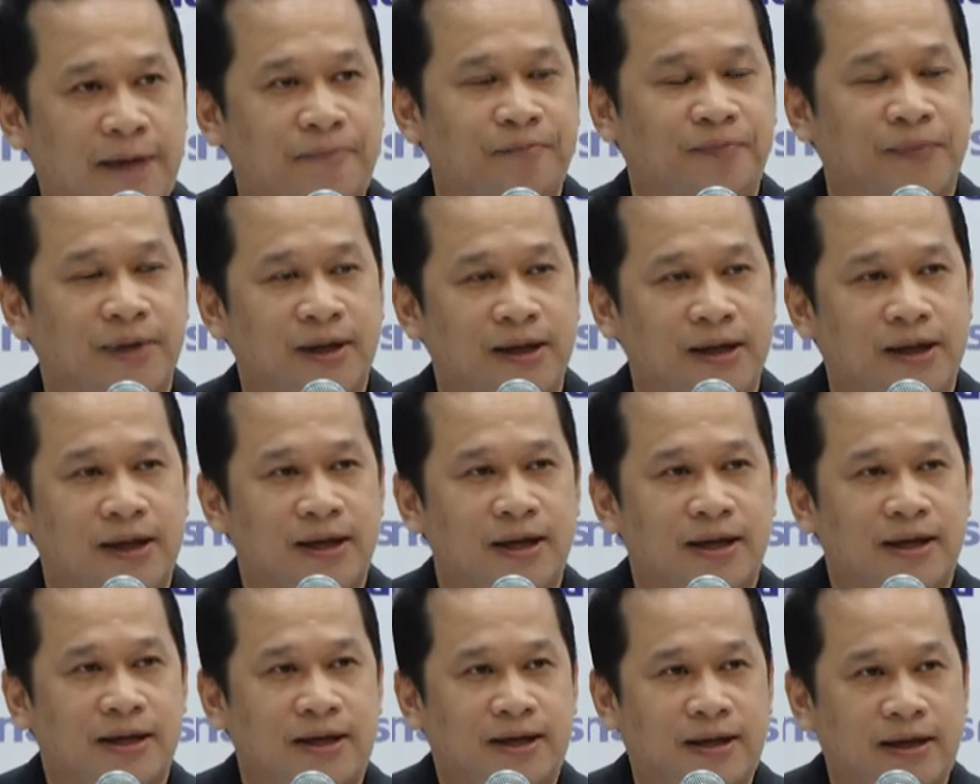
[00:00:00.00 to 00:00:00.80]
บ
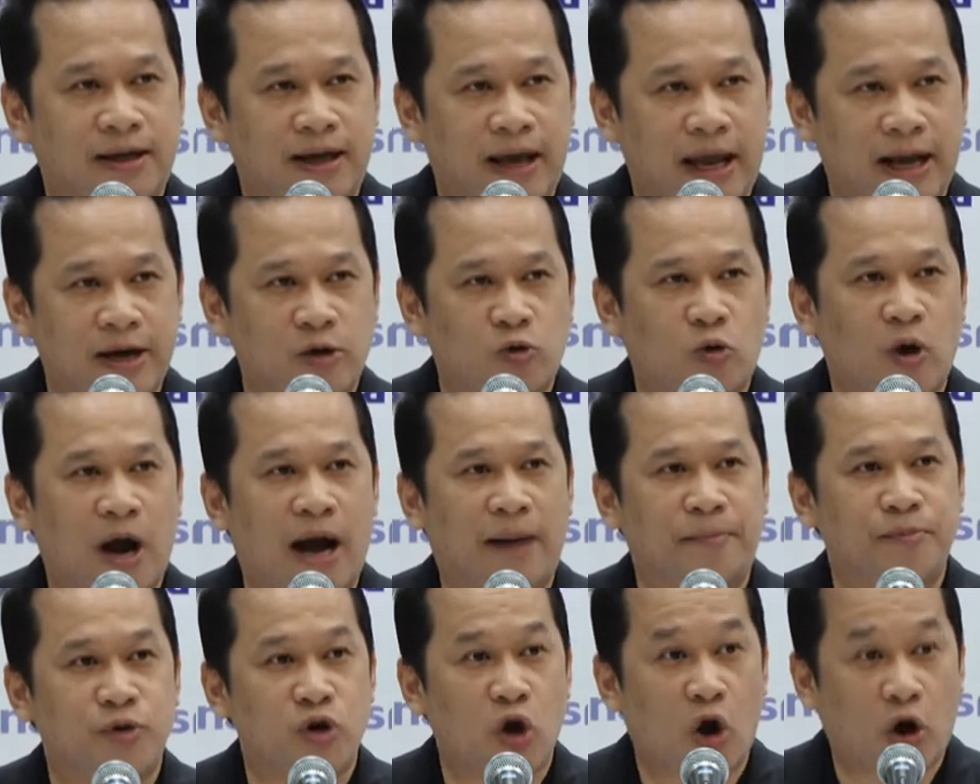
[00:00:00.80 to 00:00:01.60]
คือเห็นควา
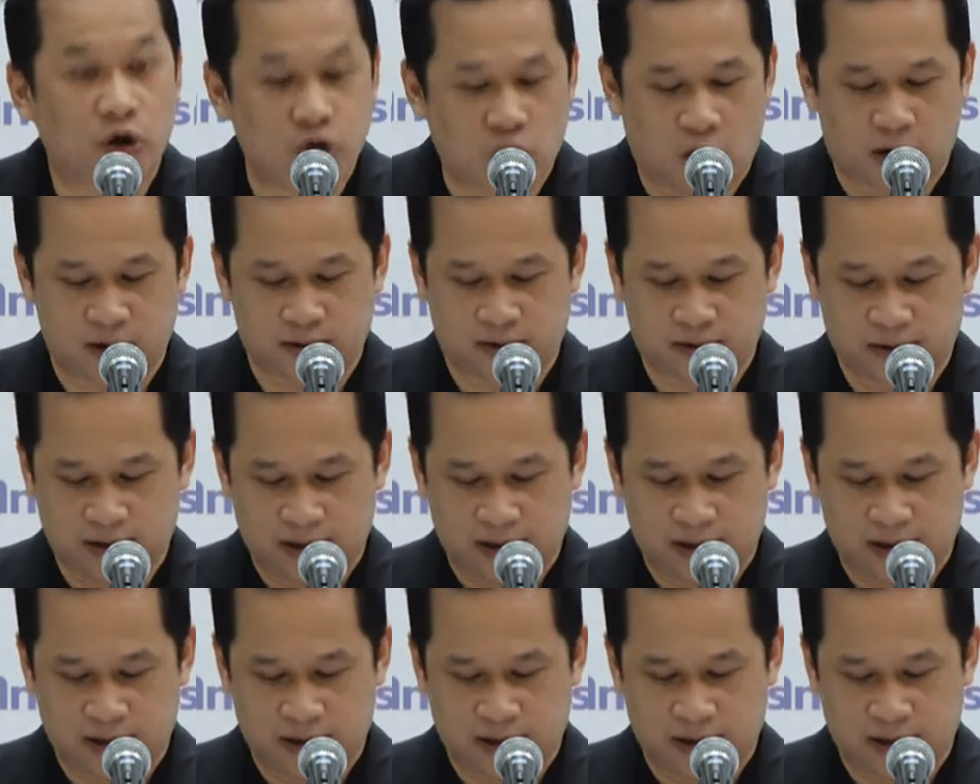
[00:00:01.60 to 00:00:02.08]
มย่อหย่อน